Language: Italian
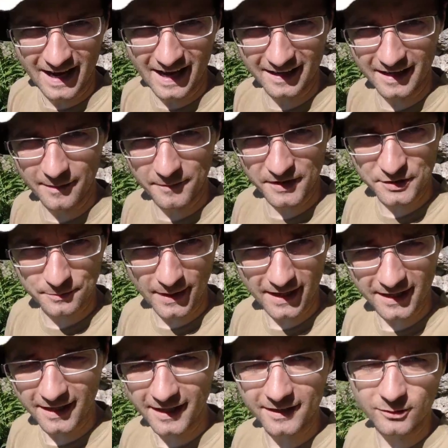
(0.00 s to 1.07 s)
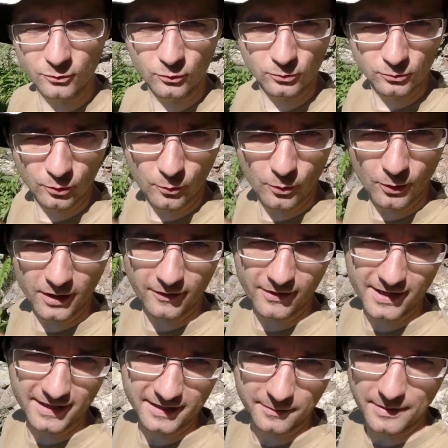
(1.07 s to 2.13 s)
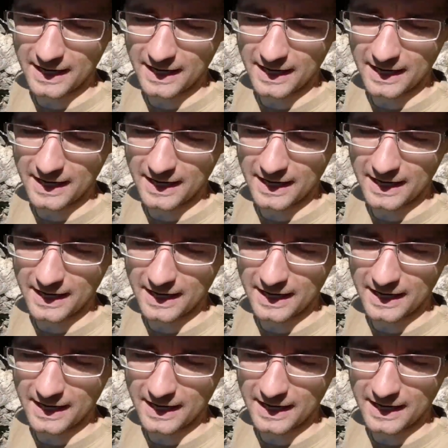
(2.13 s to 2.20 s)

Alle mie spalle tutto quello che vedete